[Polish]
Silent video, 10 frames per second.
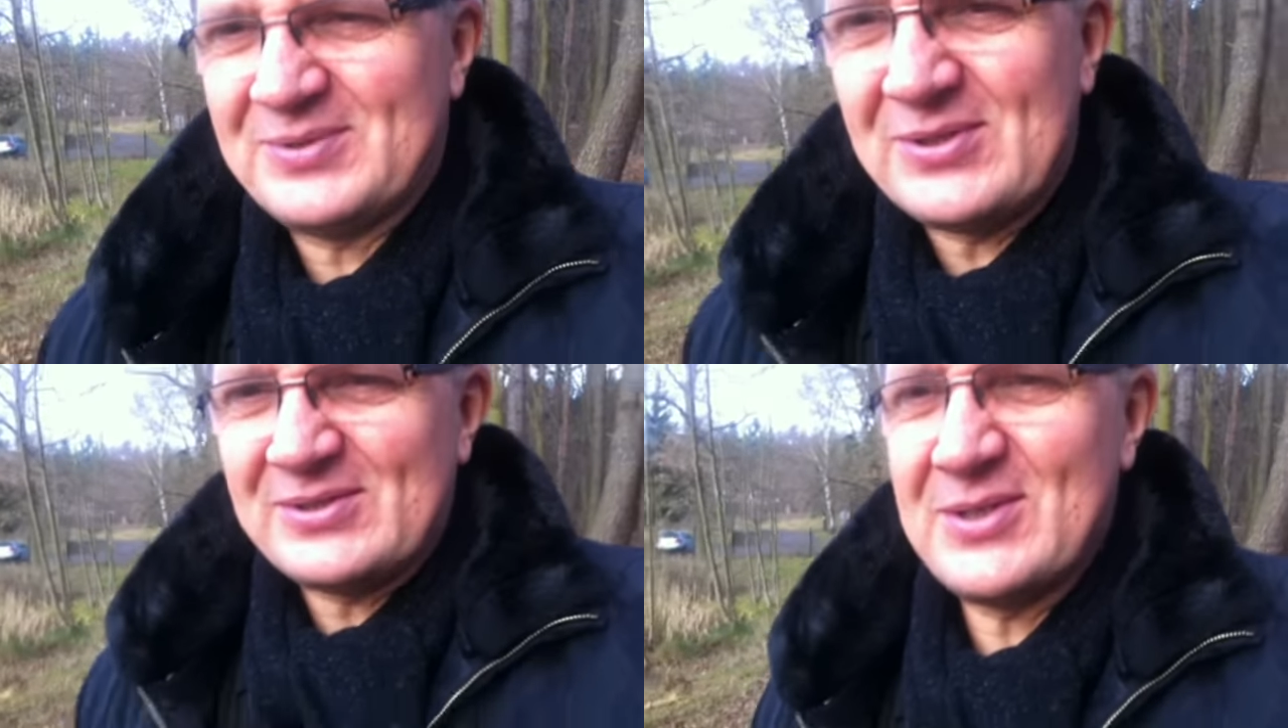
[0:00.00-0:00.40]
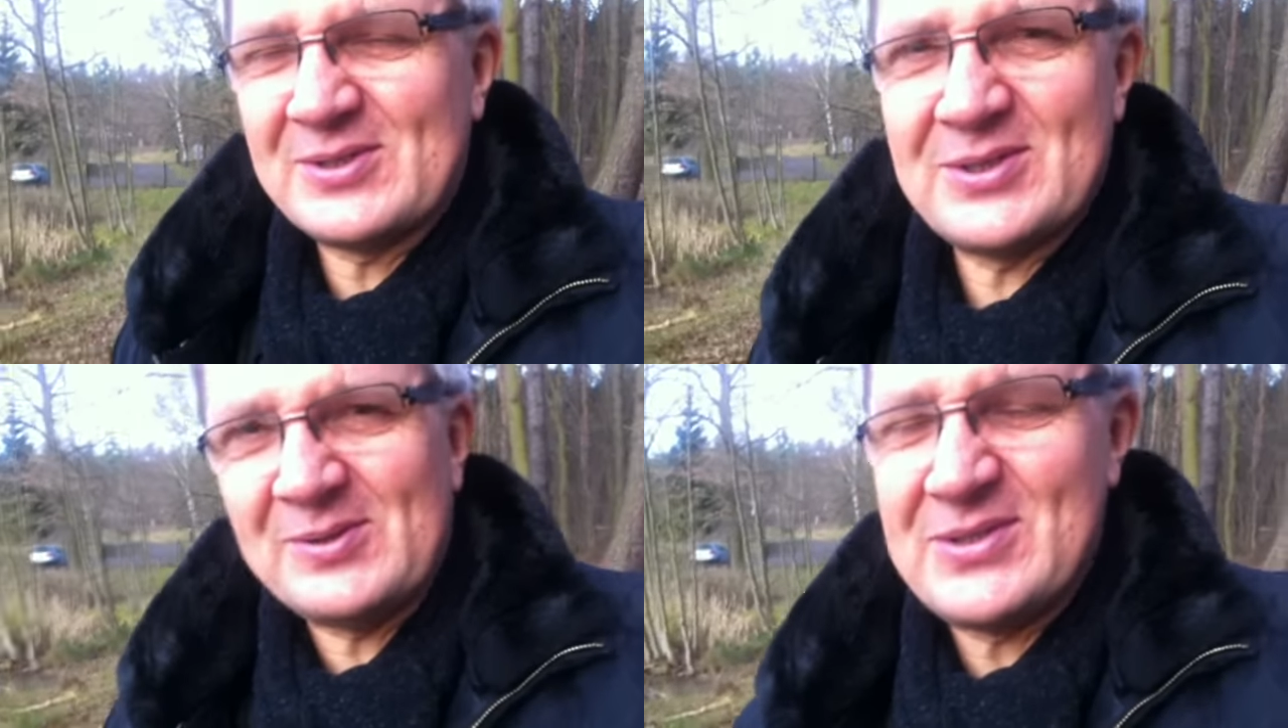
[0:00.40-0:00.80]
co,
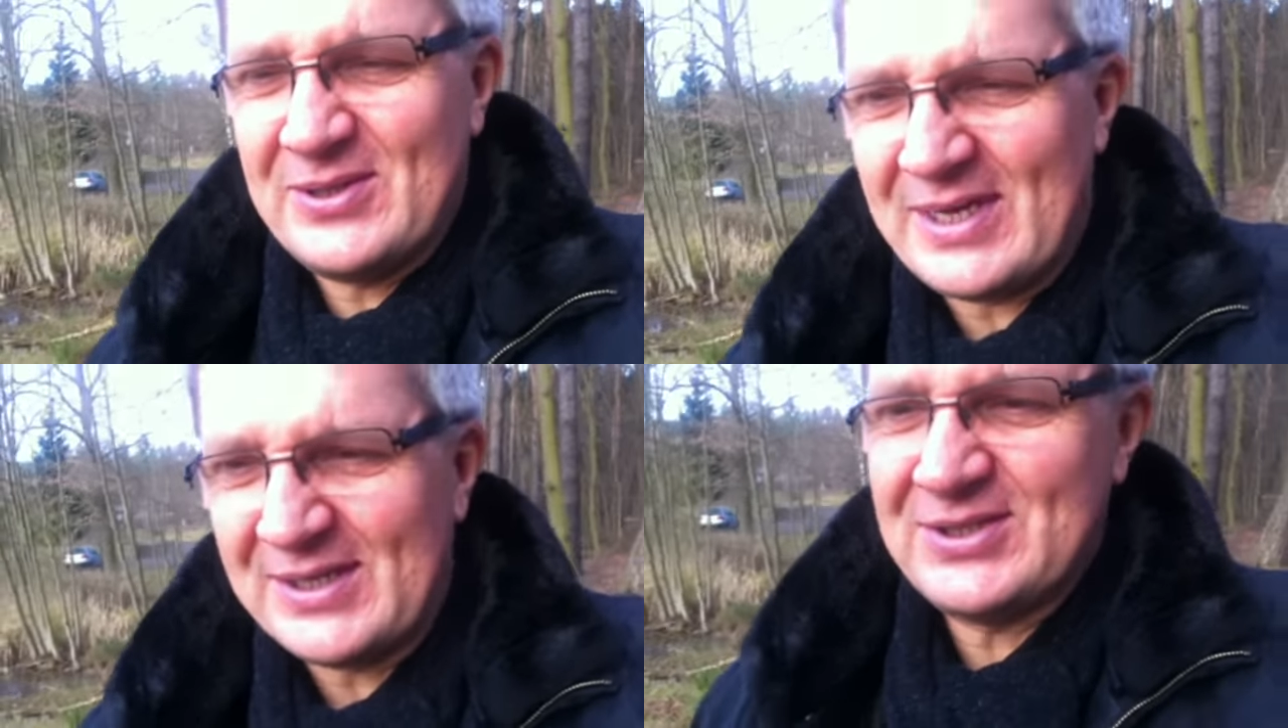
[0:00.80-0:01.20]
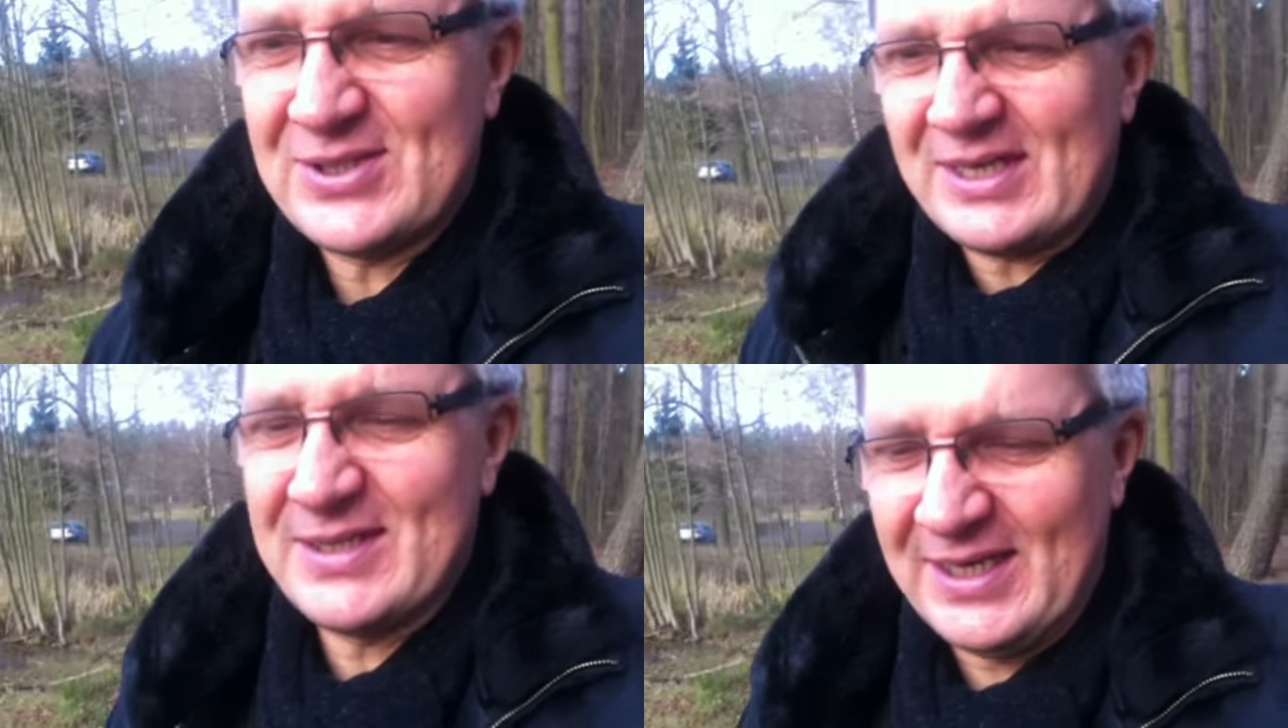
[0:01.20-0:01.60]
co, co, co
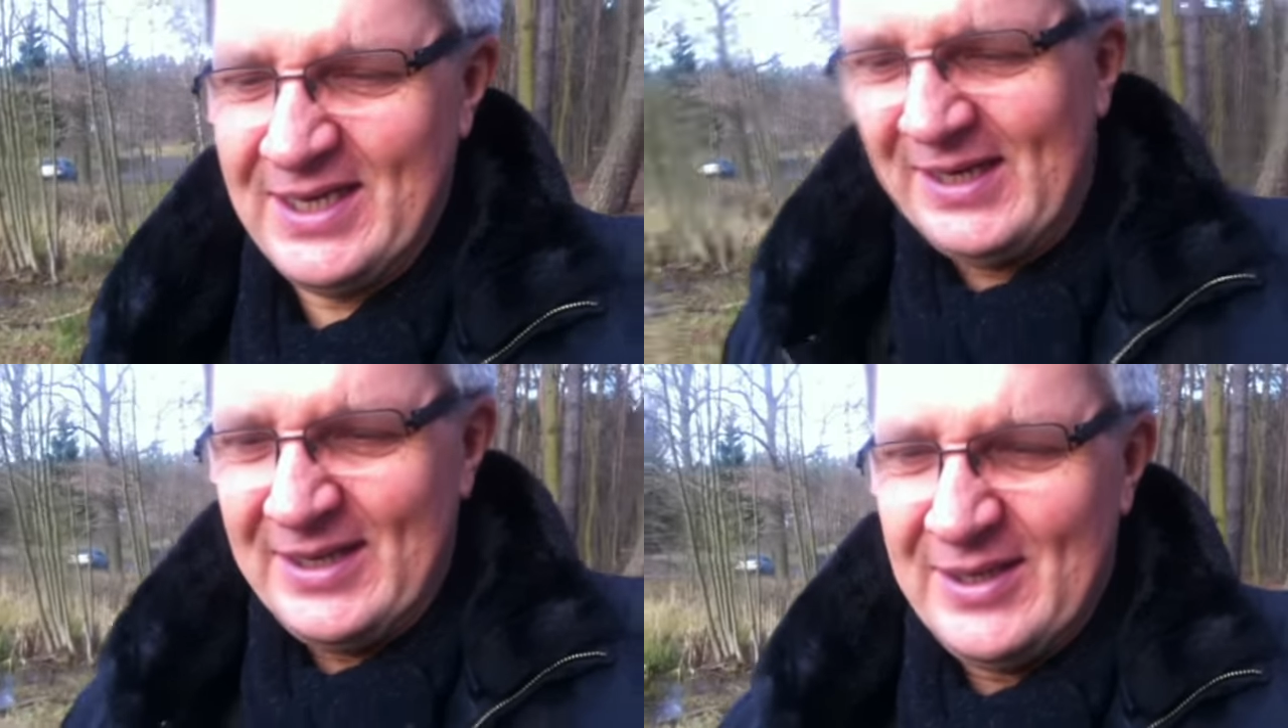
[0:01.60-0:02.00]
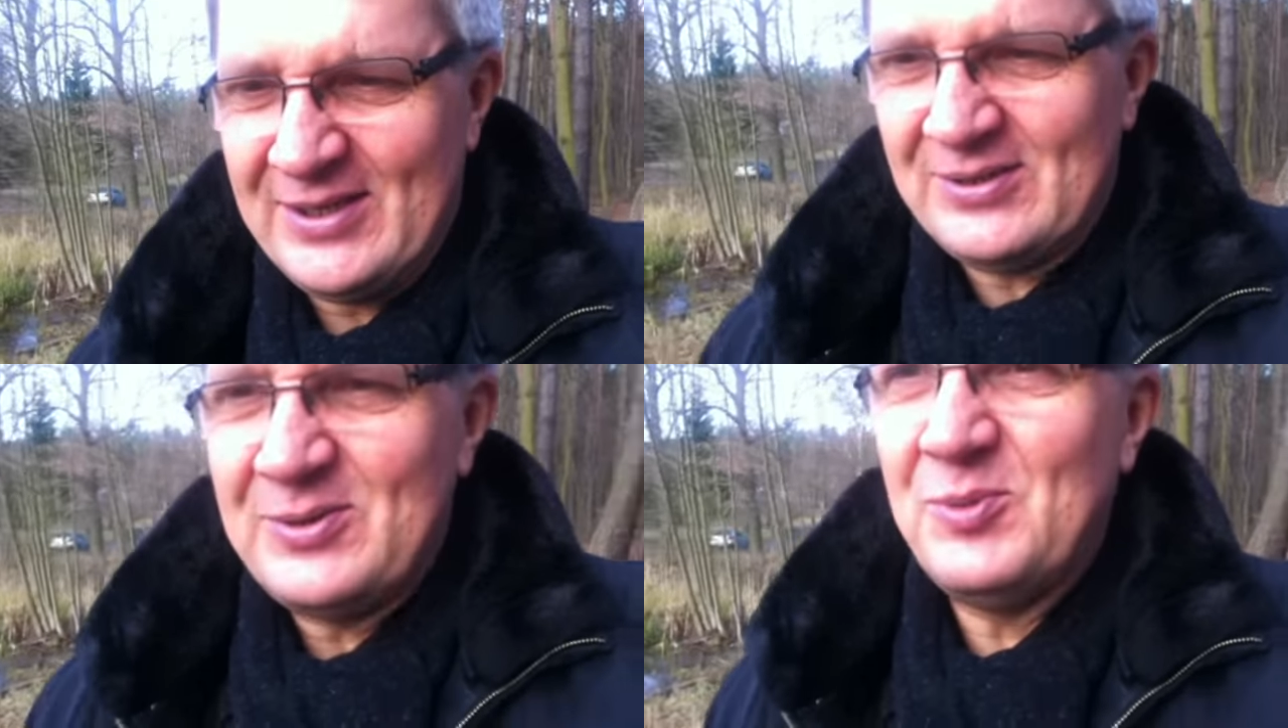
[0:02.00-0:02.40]
jakiś czas
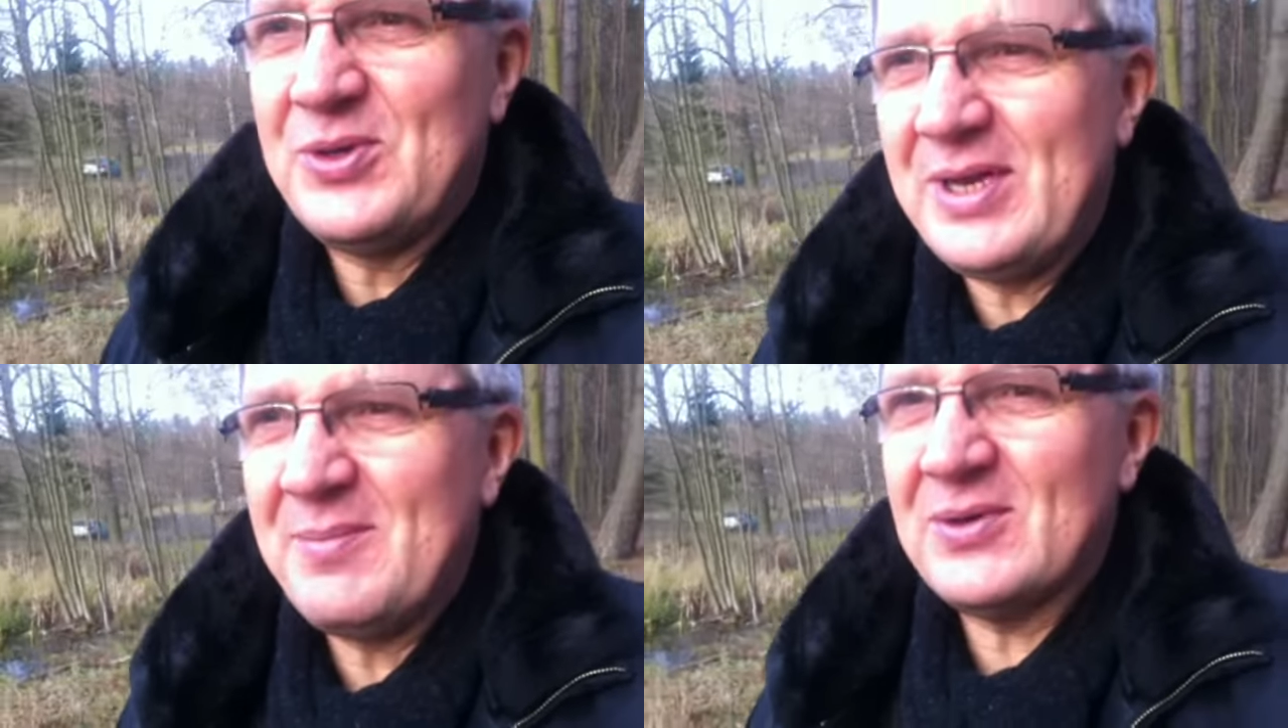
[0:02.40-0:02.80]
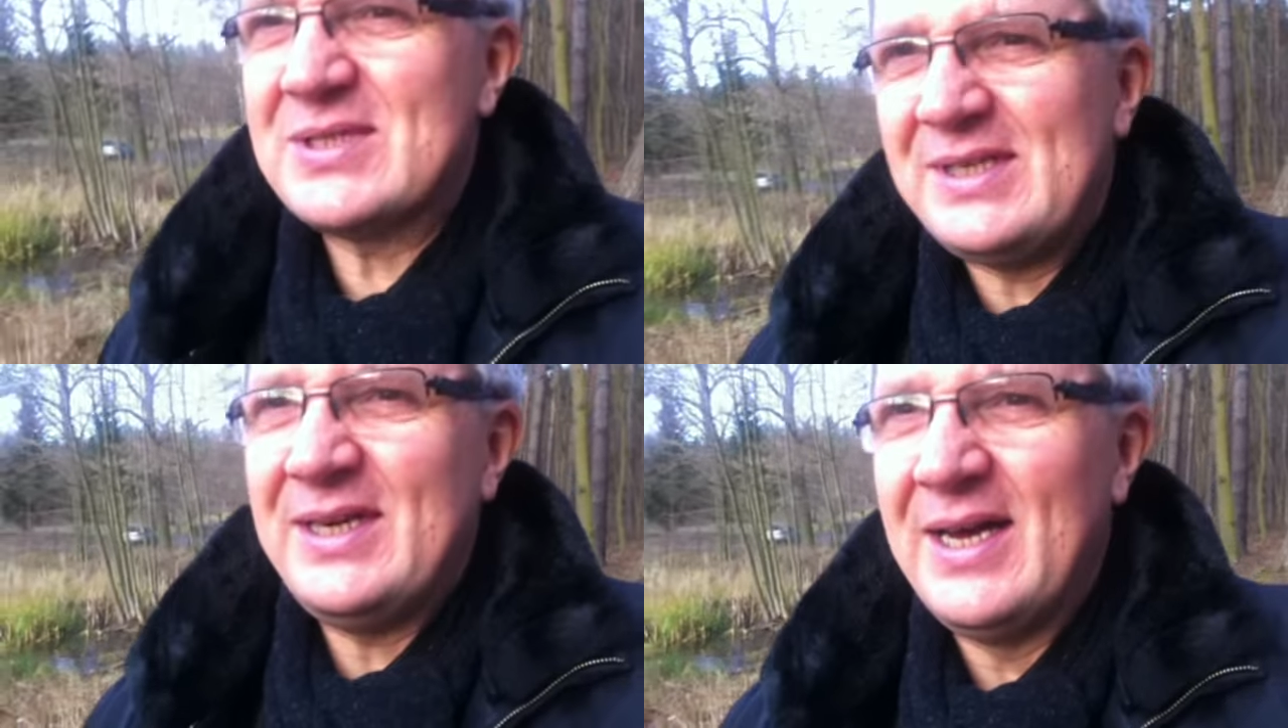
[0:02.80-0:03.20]
dmuchnie
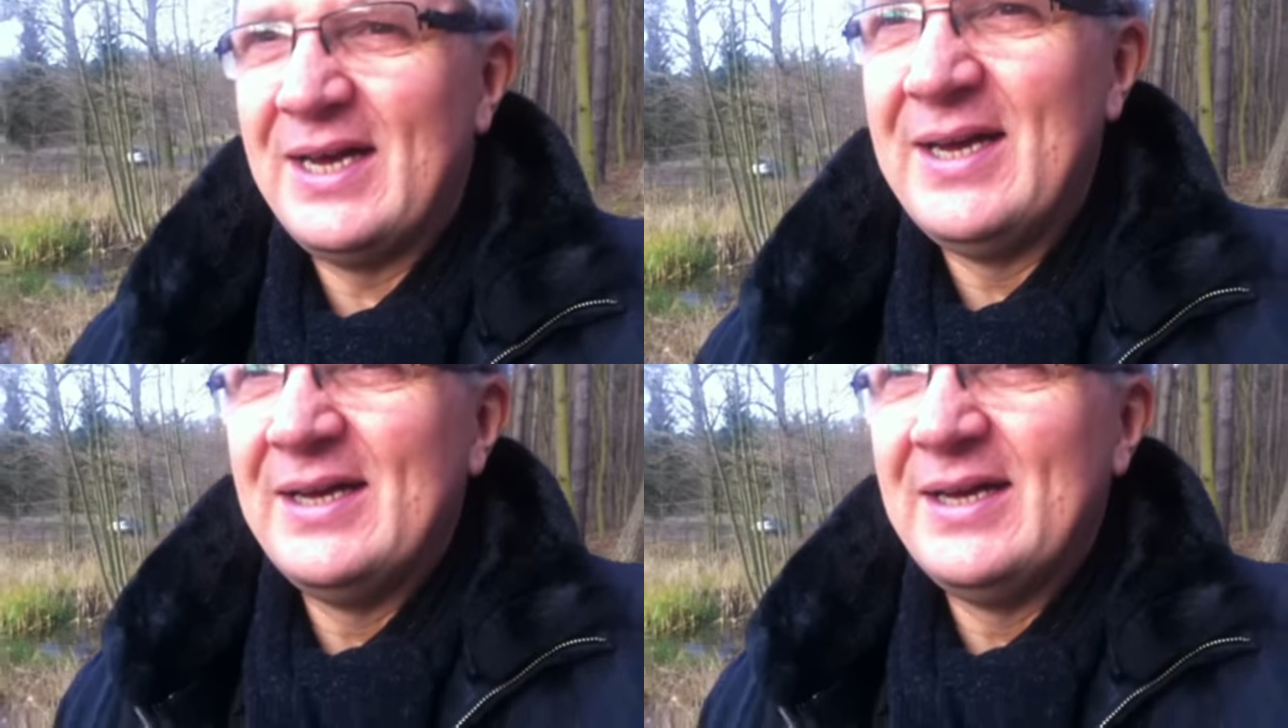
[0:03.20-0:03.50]
mocniej.